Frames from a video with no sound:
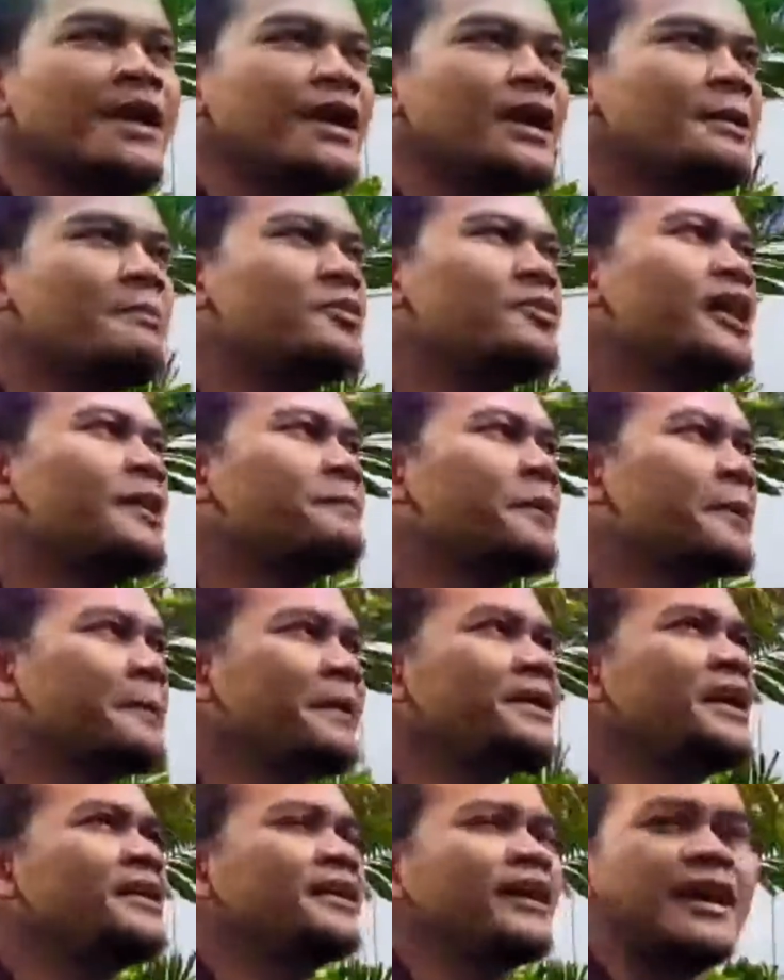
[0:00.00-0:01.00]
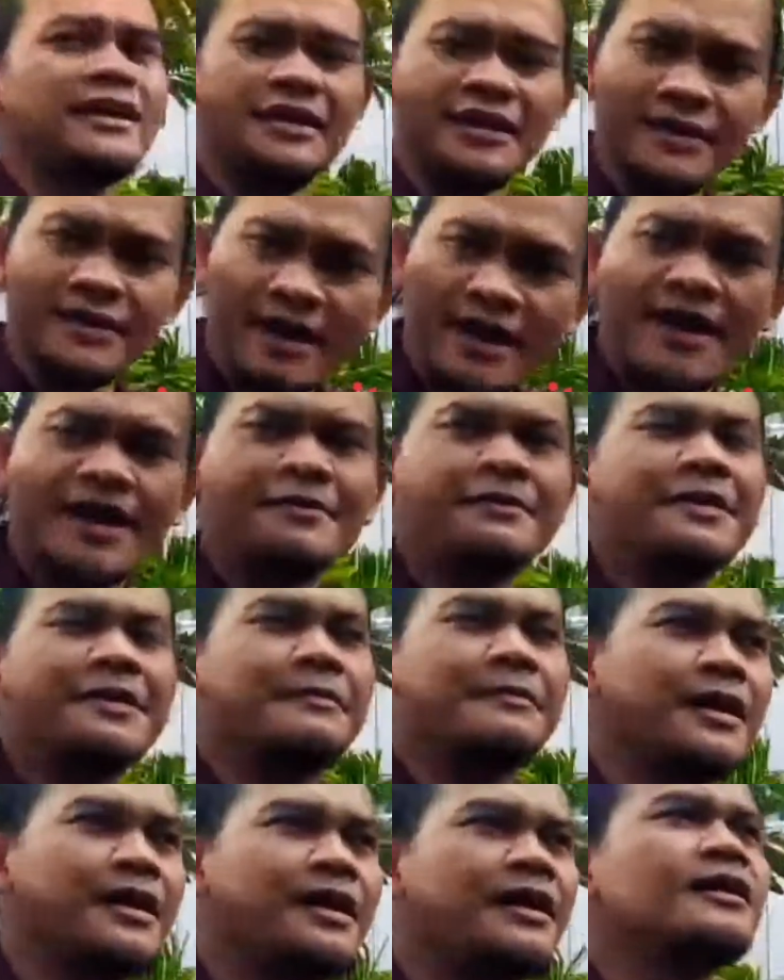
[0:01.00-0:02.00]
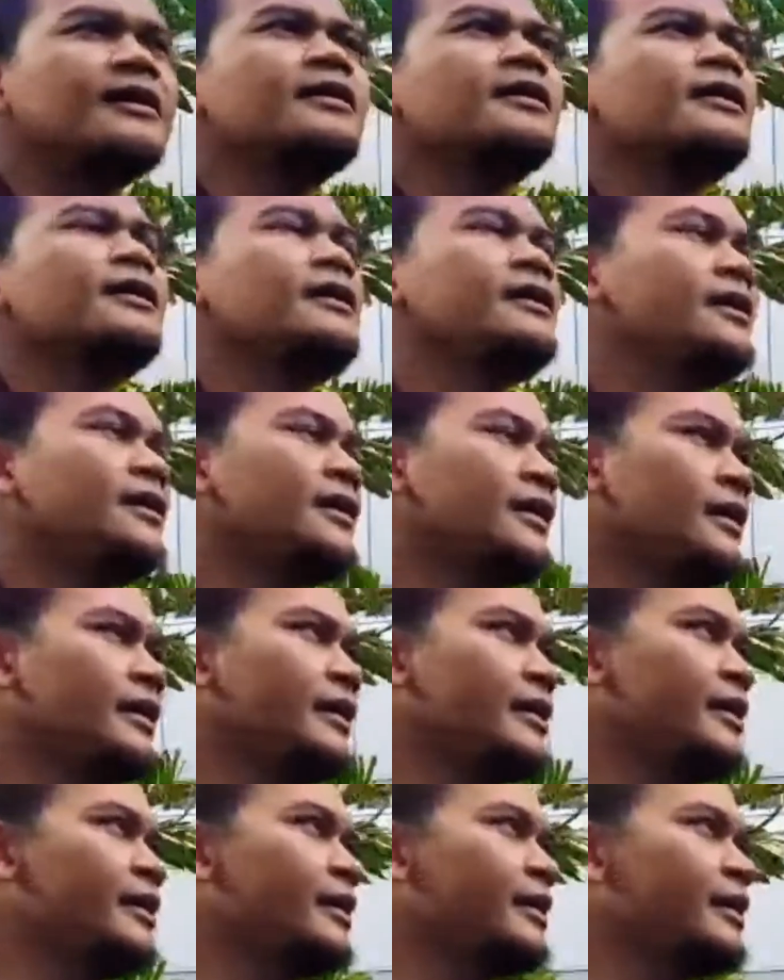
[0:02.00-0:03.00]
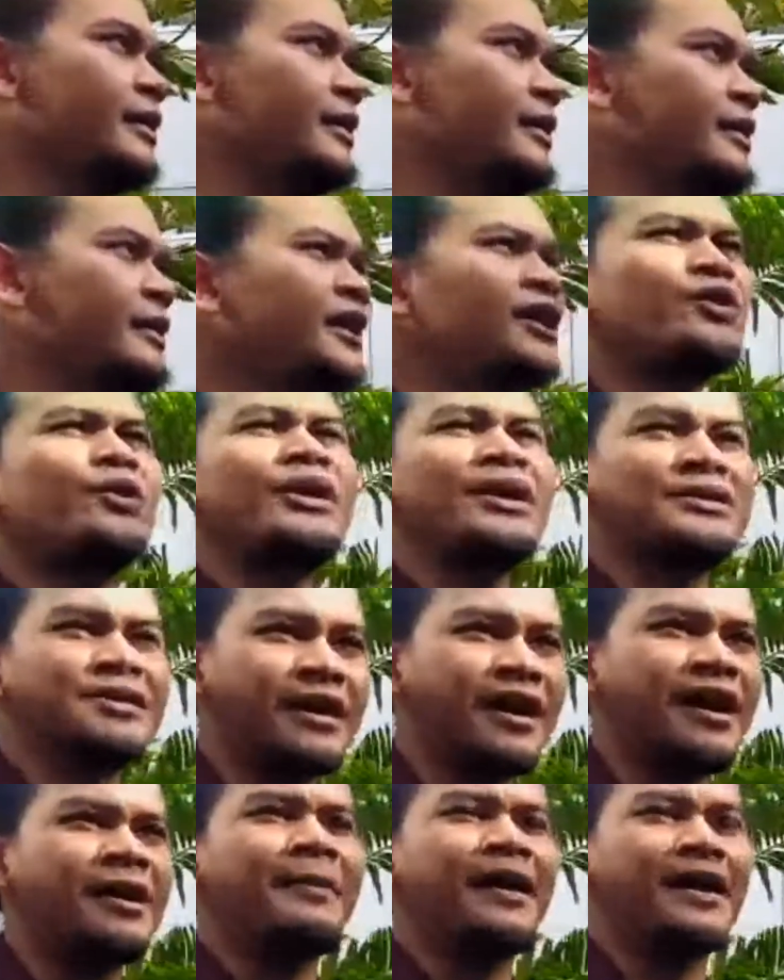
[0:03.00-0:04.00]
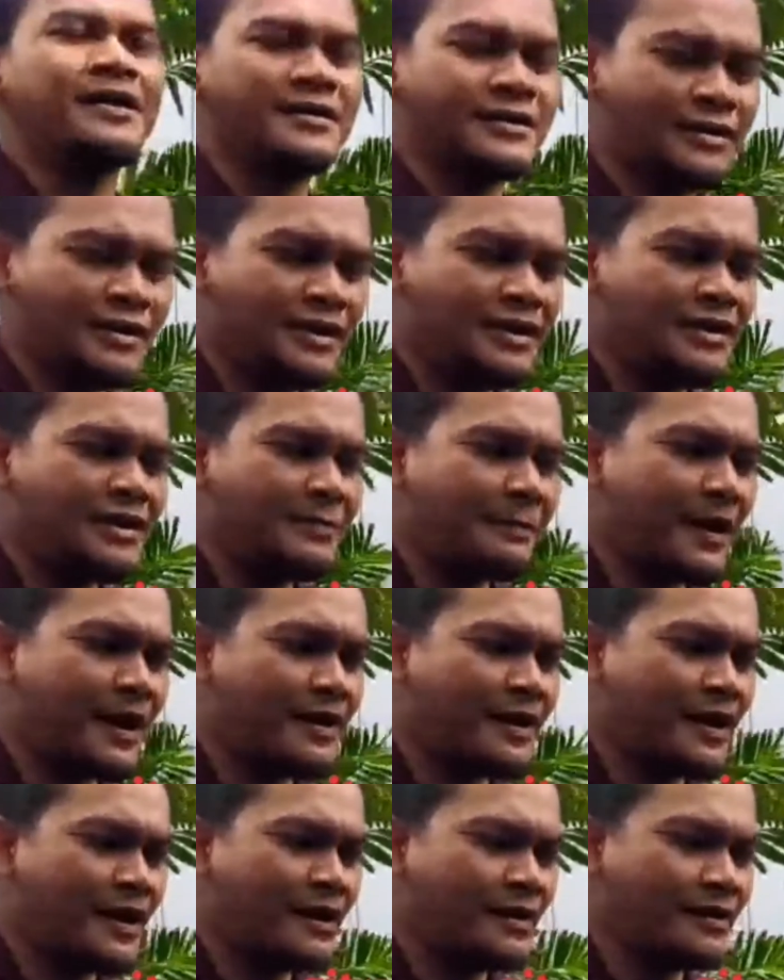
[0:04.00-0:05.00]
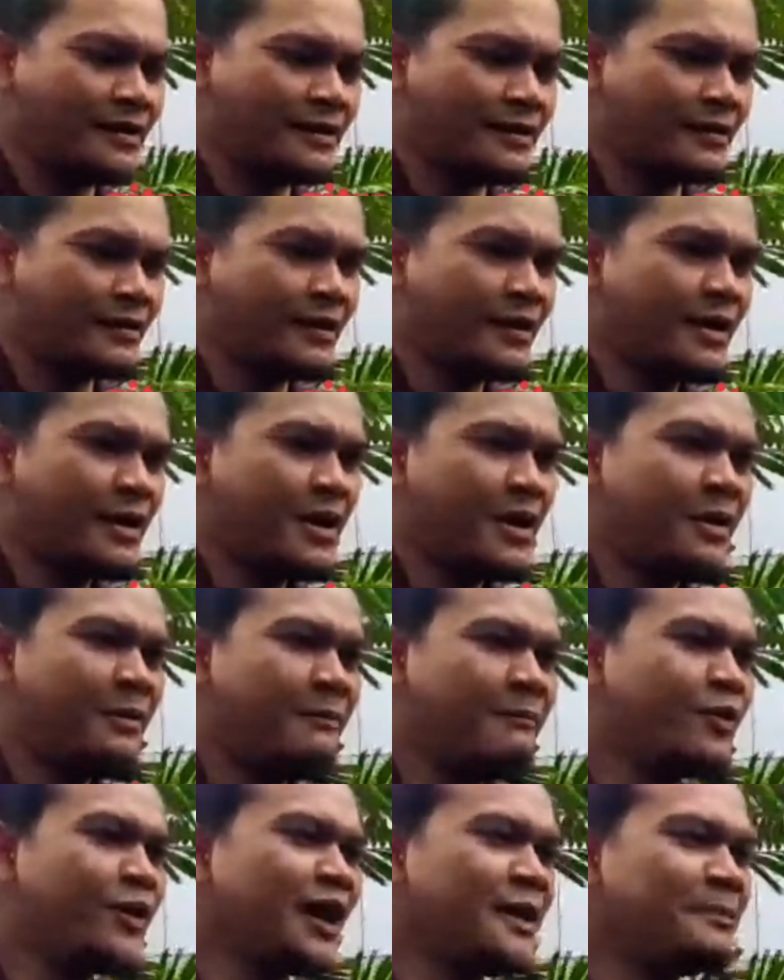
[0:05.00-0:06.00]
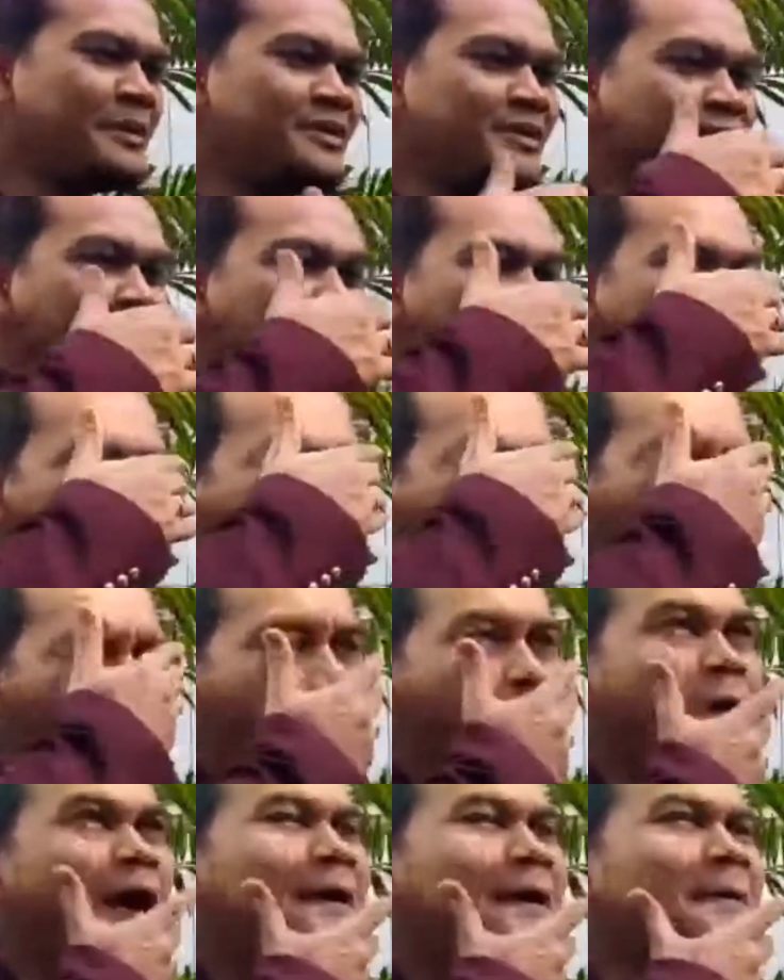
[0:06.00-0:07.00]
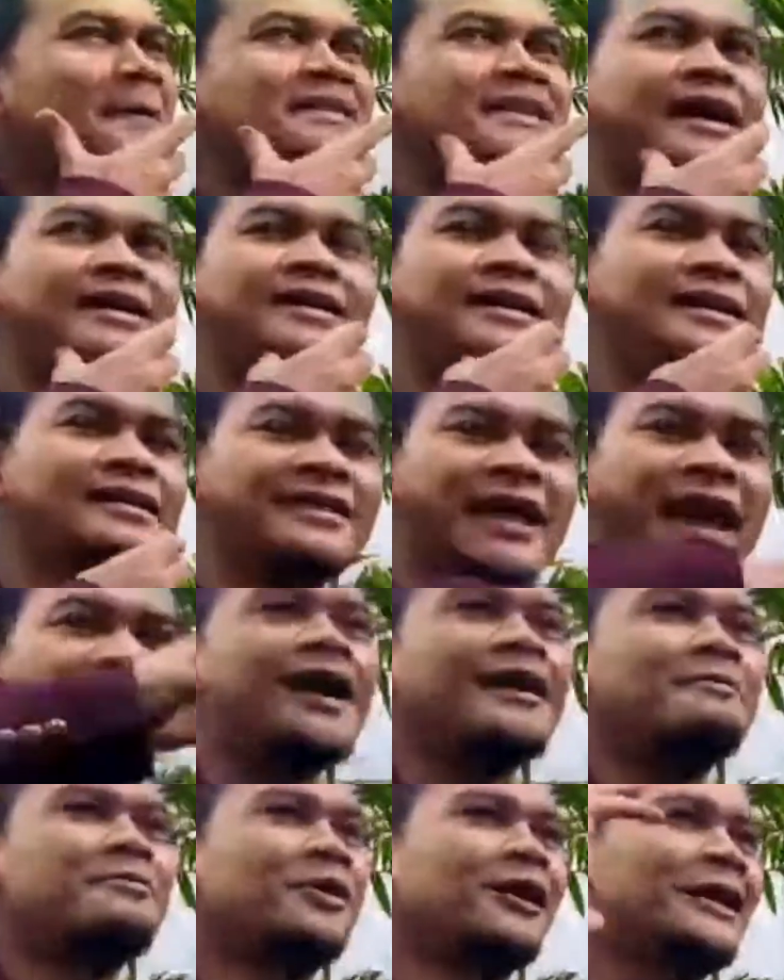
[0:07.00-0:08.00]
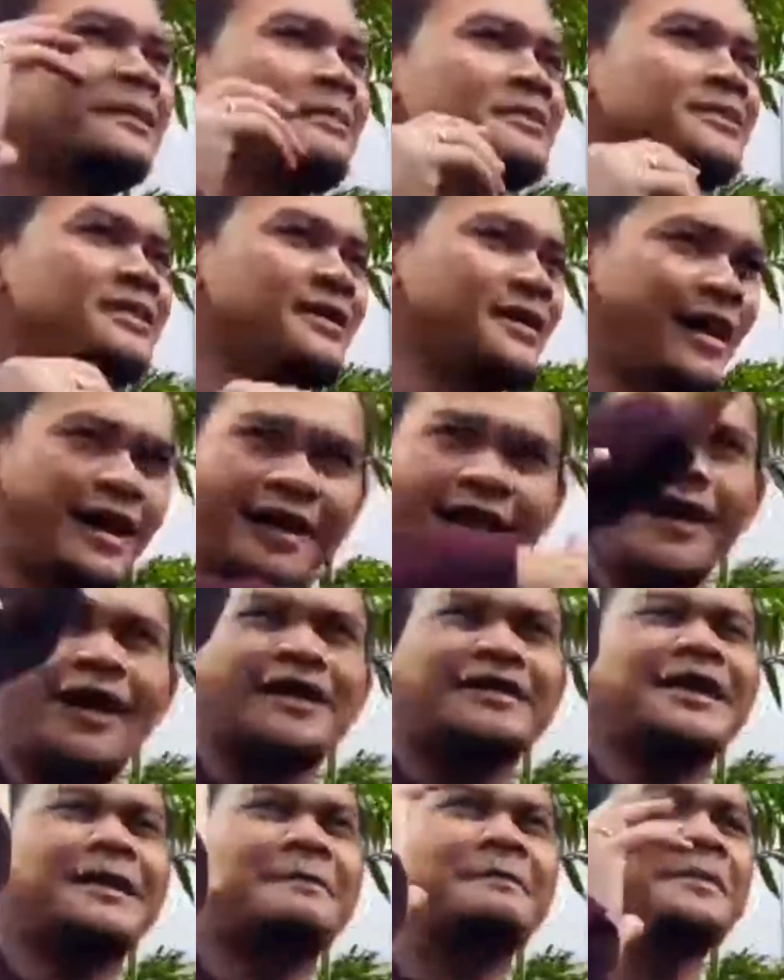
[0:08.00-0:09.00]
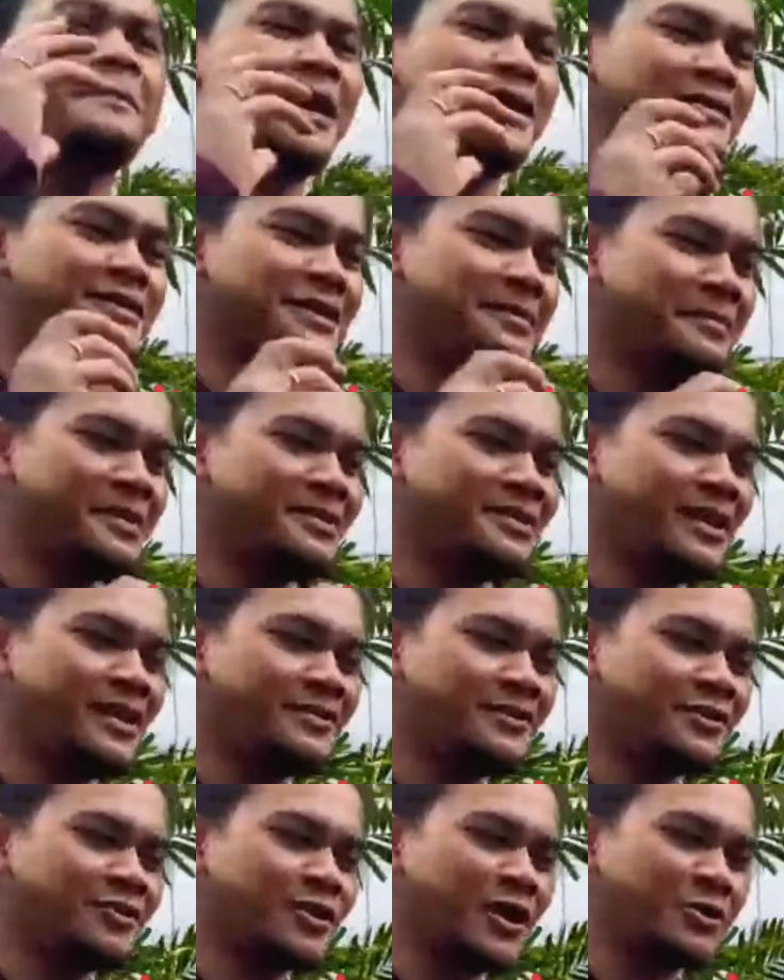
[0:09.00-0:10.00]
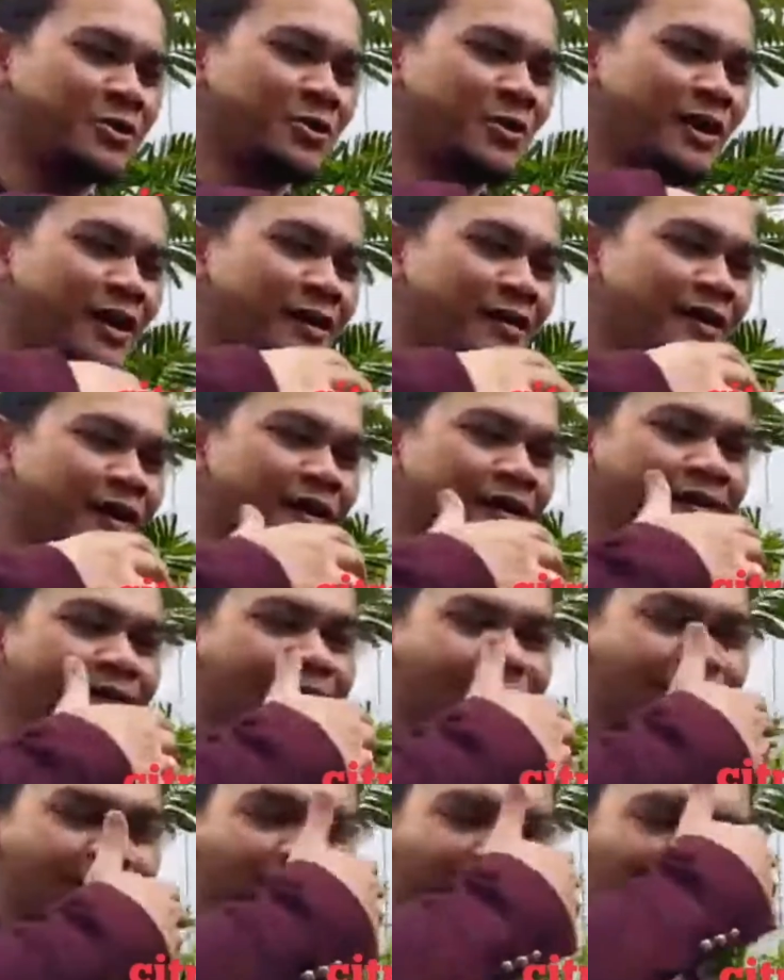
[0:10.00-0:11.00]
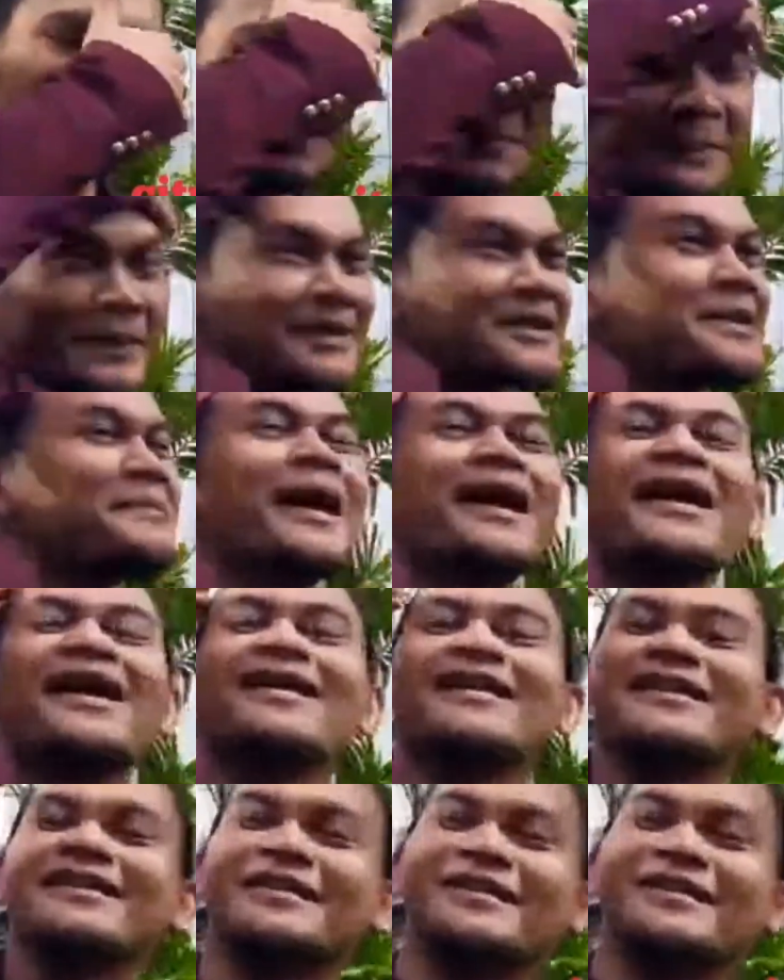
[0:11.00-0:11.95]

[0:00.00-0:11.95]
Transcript: Kemudian perbedaan keyakinan memang uh, di Indonesia masih dipandang bukan menjadi bukan menjadi rintangan, bukan menjadi halangan, tapi masih menjadi sesuatu hal yang dipertimbangkan